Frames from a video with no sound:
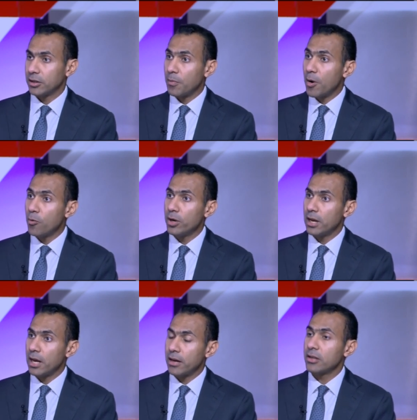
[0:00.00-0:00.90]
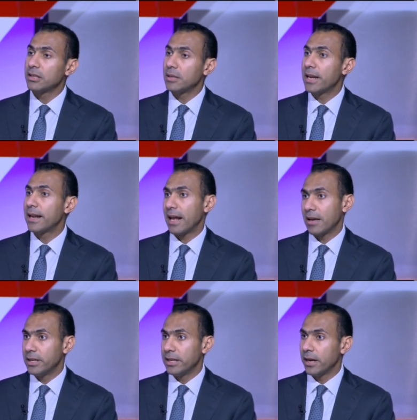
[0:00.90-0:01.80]
تمول راس المال
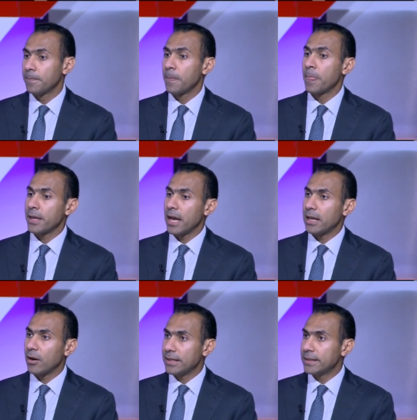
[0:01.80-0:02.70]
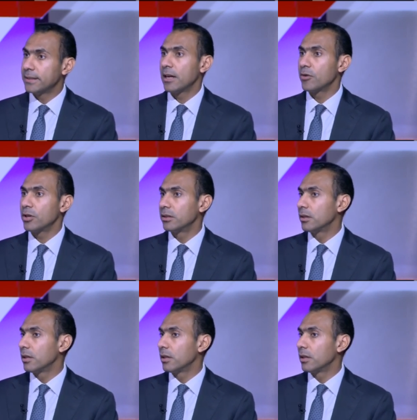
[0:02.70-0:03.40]
العامل ليها يعني لو عايز يستورد